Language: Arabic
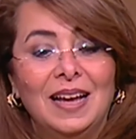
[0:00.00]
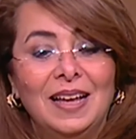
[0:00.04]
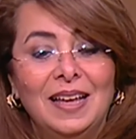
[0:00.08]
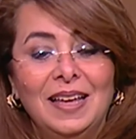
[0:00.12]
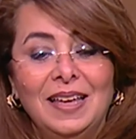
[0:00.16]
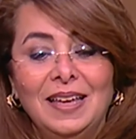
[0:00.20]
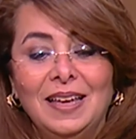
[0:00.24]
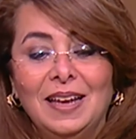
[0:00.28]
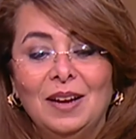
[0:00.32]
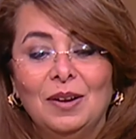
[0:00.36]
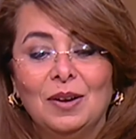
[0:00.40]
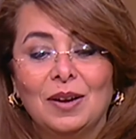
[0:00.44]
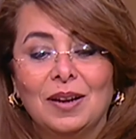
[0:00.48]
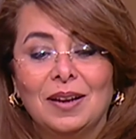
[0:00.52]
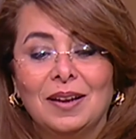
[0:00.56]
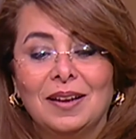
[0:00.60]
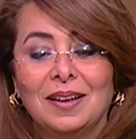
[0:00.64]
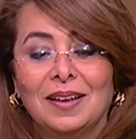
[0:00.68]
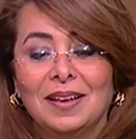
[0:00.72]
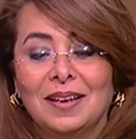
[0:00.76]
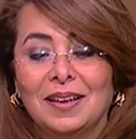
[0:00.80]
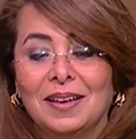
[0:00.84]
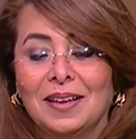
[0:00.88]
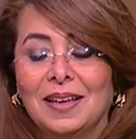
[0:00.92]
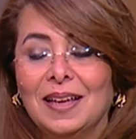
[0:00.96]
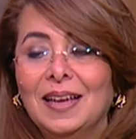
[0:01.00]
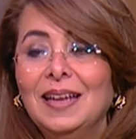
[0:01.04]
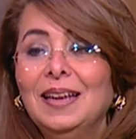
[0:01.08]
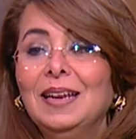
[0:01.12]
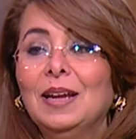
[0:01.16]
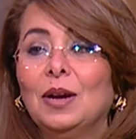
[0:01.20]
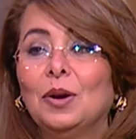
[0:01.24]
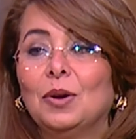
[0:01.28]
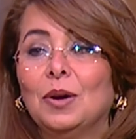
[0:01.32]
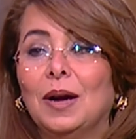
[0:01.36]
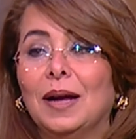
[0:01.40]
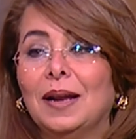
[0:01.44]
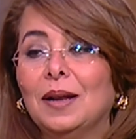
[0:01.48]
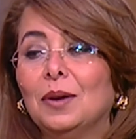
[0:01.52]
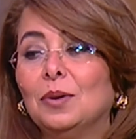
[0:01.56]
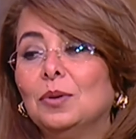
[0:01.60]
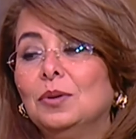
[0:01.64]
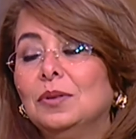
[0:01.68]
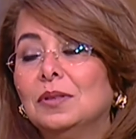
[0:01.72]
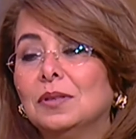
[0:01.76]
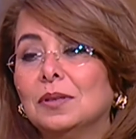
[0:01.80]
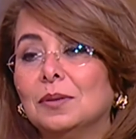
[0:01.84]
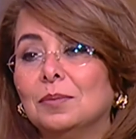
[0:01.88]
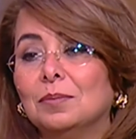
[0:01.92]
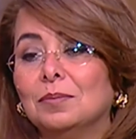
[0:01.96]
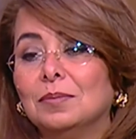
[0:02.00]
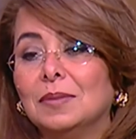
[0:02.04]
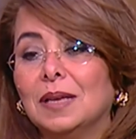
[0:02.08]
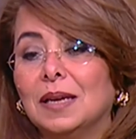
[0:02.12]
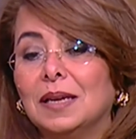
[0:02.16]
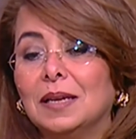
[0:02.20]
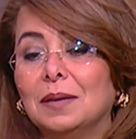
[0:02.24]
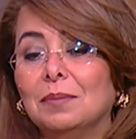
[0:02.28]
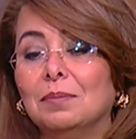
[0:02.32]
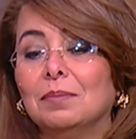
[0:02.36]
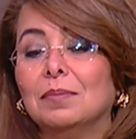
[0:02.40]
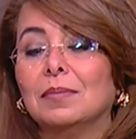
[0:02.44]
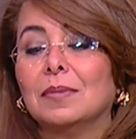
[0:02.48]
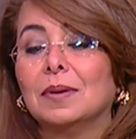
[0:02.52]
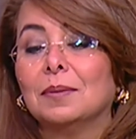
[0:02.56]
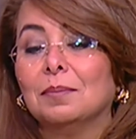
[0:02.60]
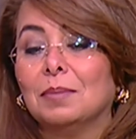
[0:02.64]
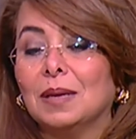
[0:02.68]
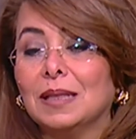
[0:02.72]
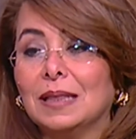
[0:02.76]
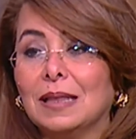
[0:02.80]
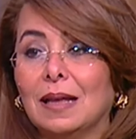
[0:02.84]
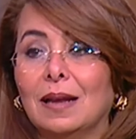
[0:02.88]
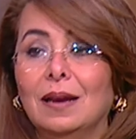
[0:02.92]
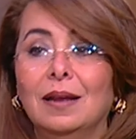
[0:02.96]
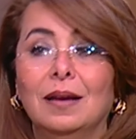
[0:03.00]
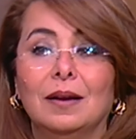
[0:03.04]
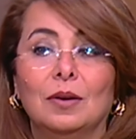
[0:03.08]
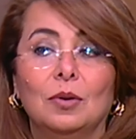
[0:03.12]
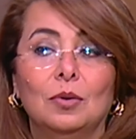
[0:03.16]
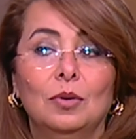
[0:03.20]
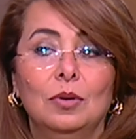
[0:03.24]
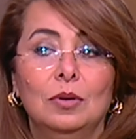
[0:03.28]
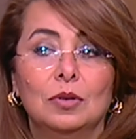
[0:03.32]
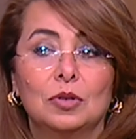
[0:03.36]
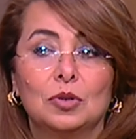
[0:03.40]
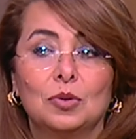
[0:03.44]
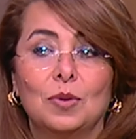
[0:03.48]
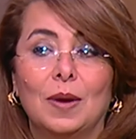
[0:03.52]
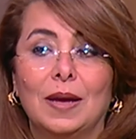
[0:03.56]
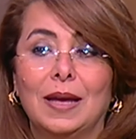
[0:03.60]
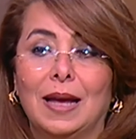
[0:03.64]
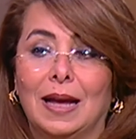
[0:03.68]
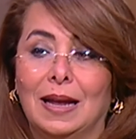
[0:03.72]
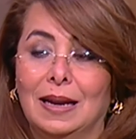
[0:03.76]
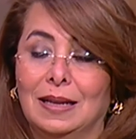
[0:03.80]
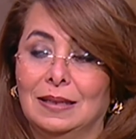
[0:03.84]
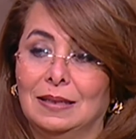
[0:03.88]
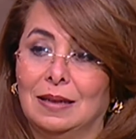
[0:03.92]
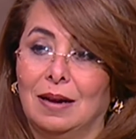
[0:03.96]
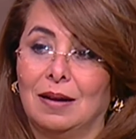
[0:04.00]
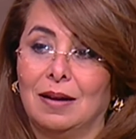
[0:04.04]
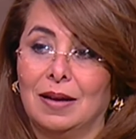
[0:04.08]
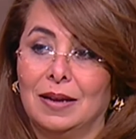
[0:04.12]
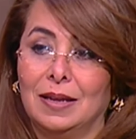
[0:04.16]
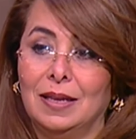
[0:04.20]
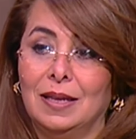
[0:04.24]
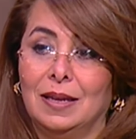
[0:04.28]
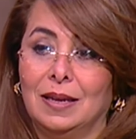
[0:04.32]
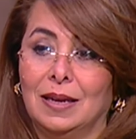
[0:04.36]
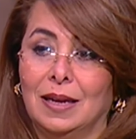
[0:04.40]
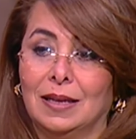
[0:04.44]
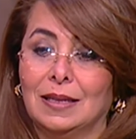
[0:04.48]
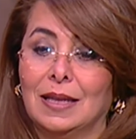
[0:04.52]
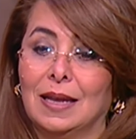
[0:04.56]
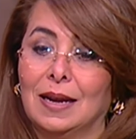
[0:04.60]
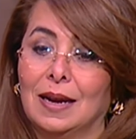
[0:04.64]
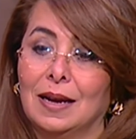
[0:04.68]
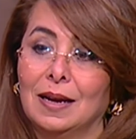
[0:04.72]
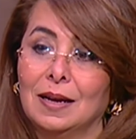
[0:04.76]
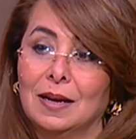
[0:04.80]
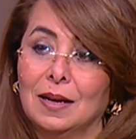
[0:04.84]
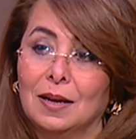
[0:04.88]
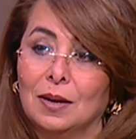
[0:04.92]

هي آه، احنا انا كنت يعني بطلع كل شويه على تقارير يعني انا